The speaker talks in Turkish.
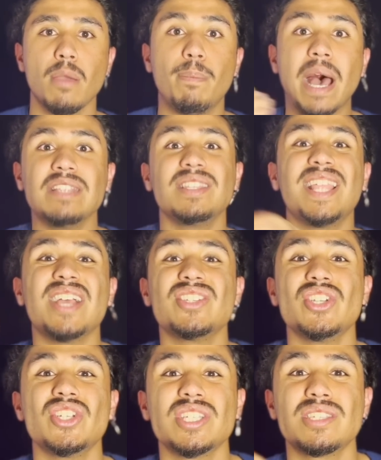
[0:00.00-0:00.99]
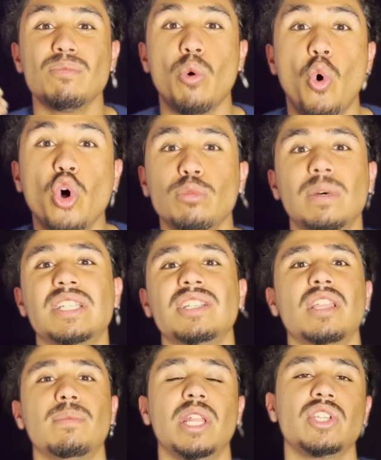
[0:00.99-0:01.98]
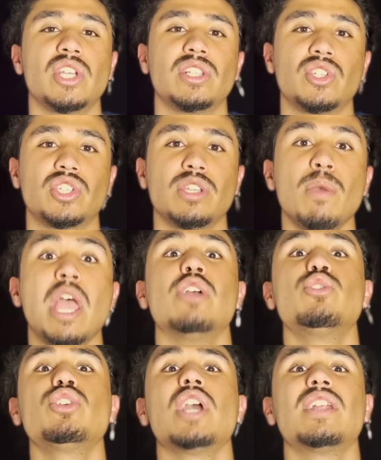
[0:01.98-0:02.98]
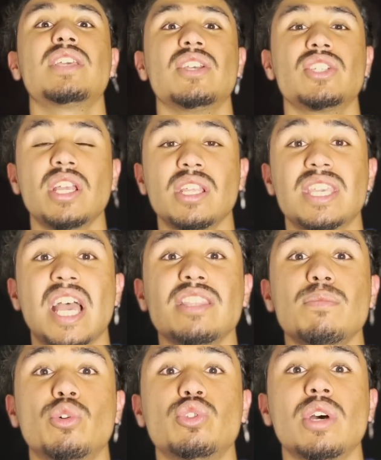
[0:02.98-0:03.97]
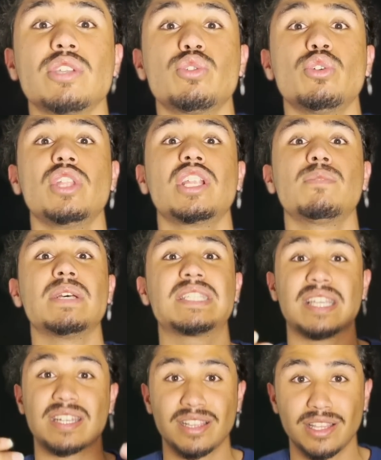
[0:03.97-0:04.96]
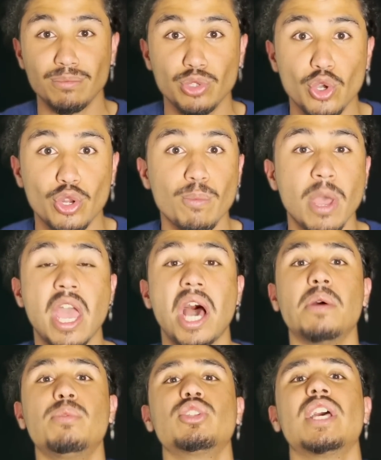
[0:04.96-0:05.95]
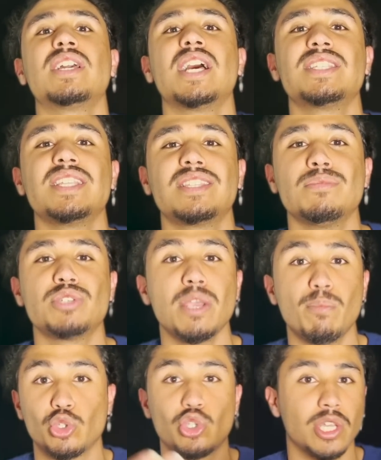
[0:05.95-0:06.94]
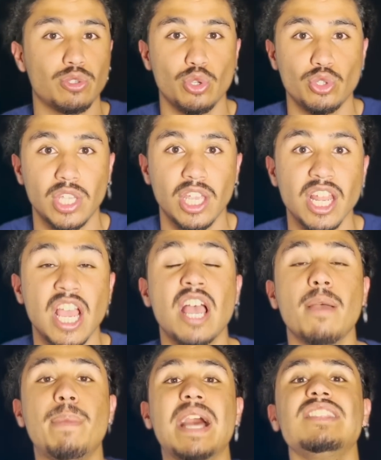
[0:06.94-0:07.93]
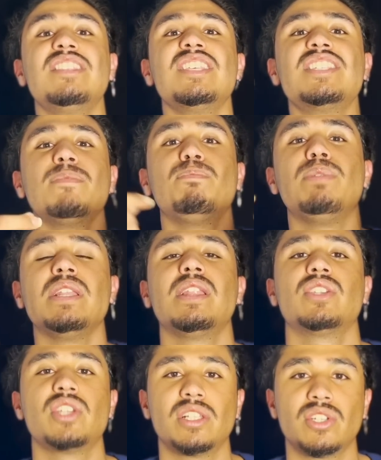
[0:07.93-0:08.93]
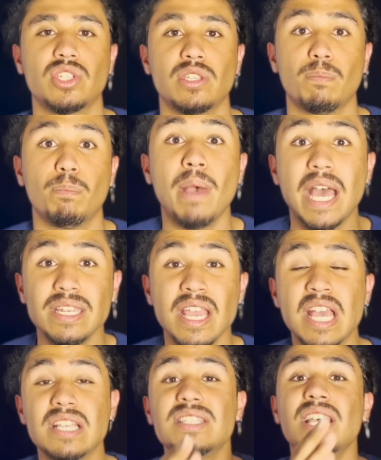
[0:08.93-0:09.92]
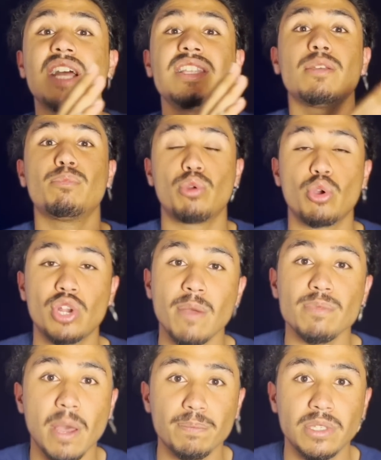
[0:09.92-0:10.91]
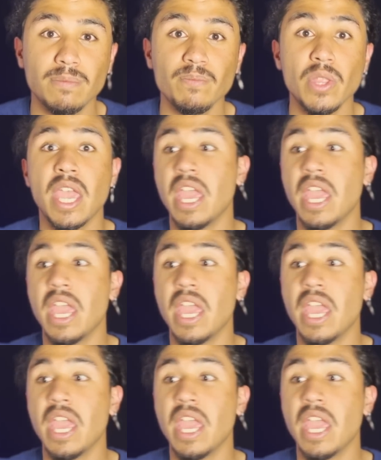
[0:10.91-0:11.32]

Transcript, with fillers: Ben ders çalışasım olmadığında bile çalıştım. Çünkü arkadaşlar kendi motivasyonlarıma sarıldım diyorum ama buradan kastettiğim şey motivasyon değil. Ben disiplinle çalıştım. Ben saatlik program yaptım.